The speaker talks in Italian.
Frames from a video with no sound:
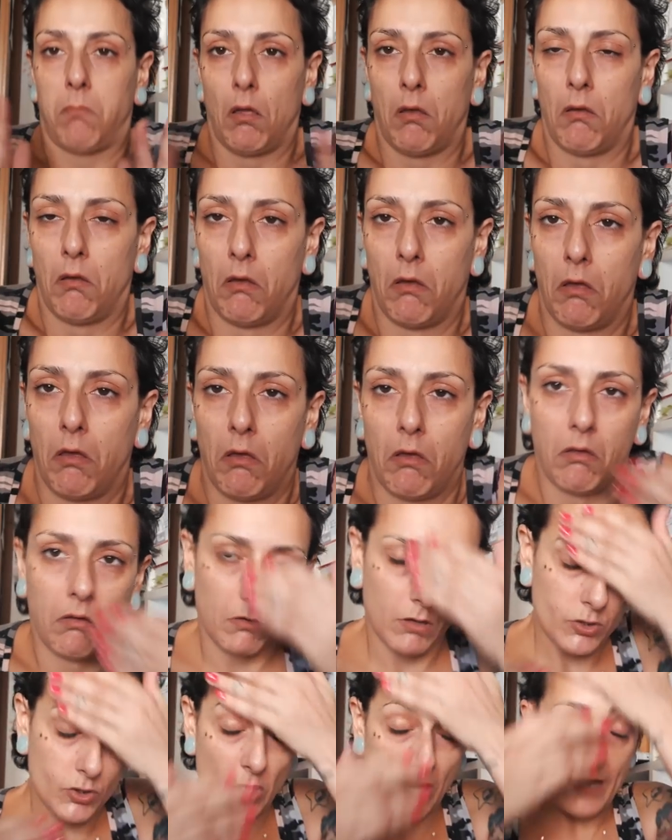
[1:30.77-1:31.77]
Oh,
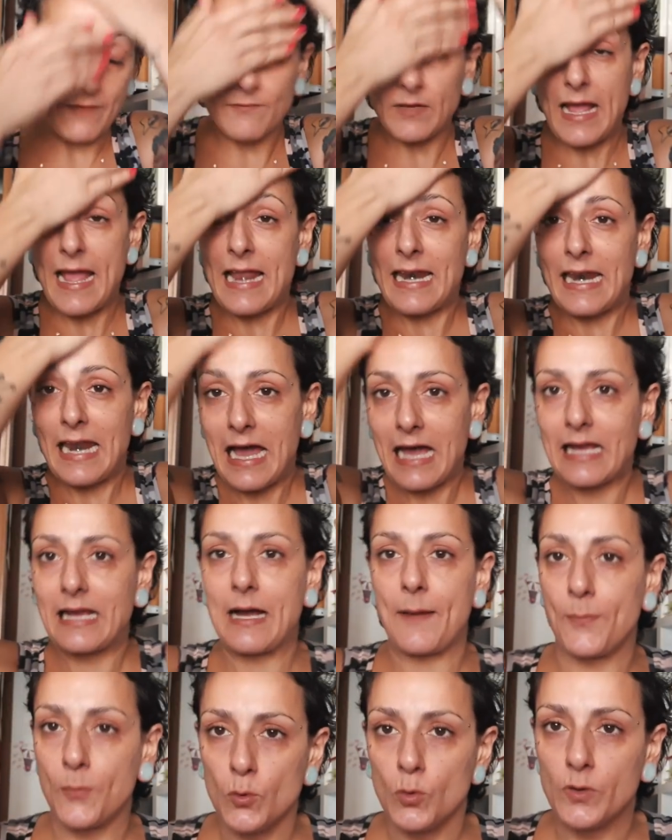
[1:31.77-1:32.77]
cioè, è
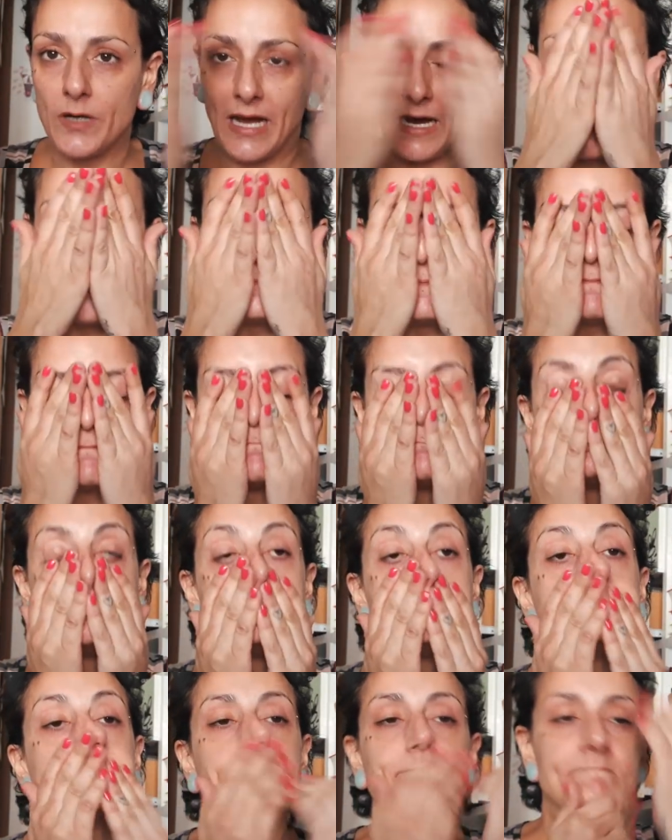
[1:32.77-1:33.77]
lacca pura.
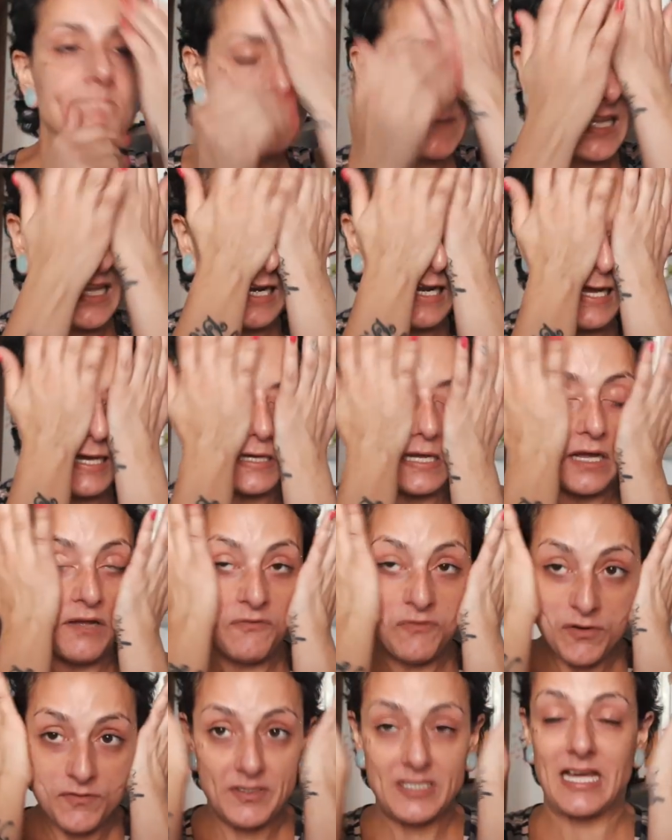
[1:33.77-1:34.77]
La lacca che
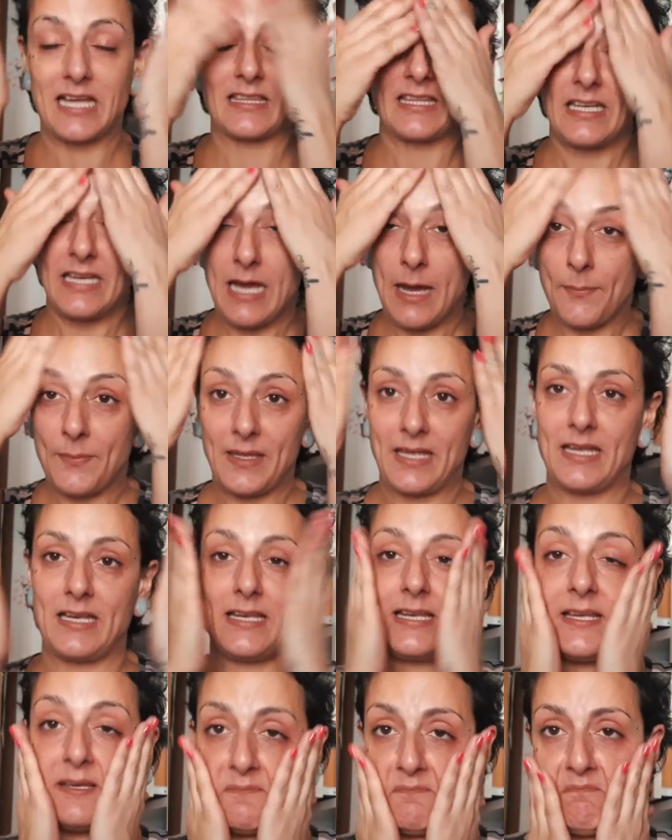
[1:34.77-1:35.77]
voi vi date nei
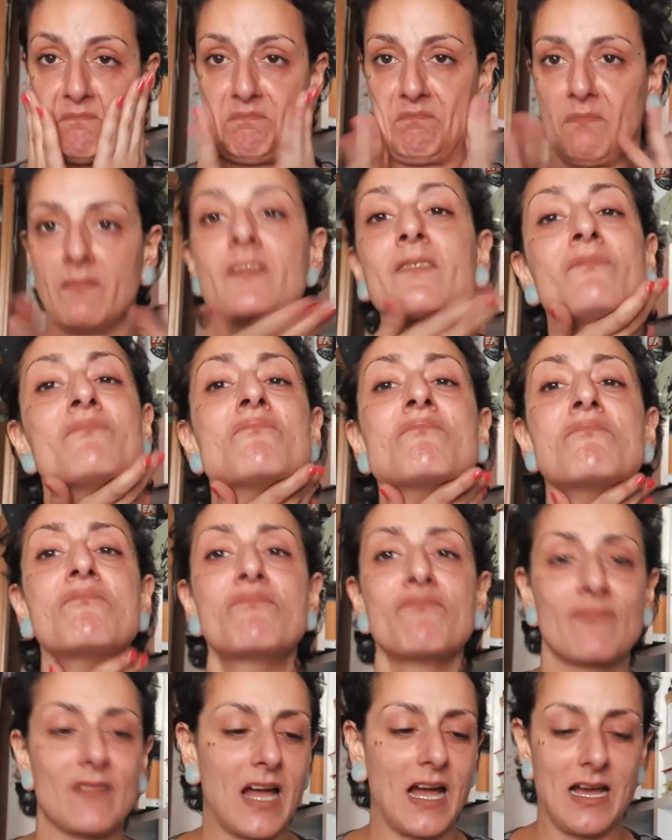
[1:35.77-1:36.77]
capelli
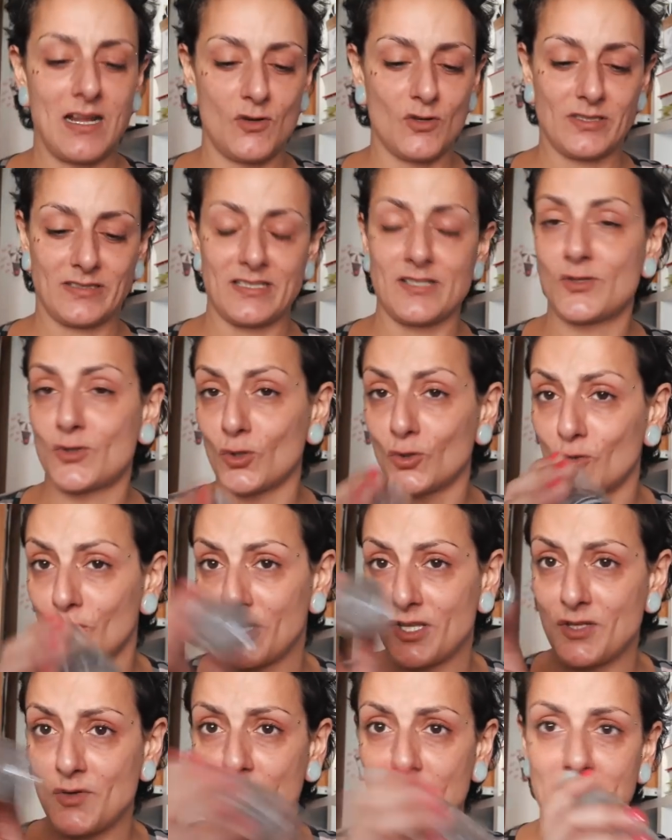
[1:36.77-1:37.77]
ha lo stesso odore
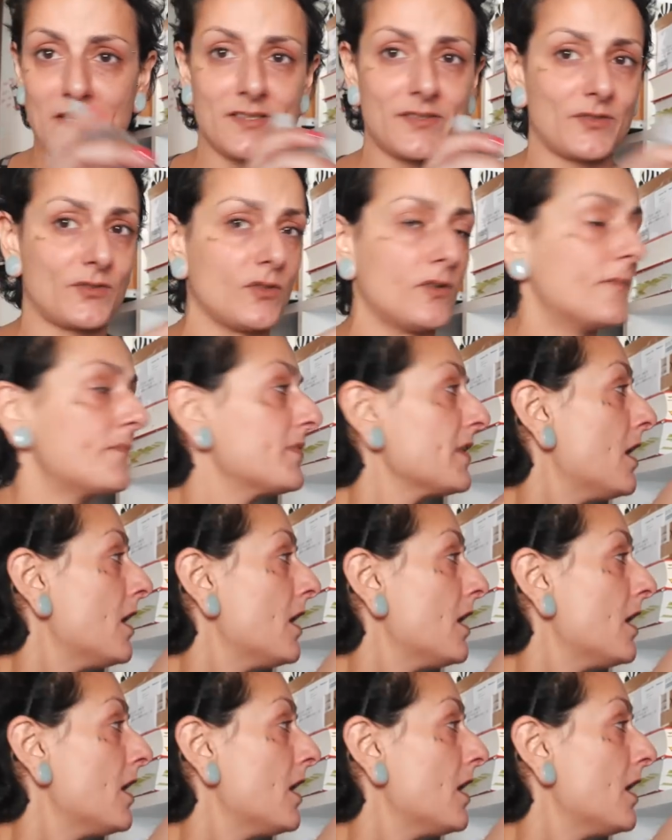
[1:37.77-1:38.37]
di questo.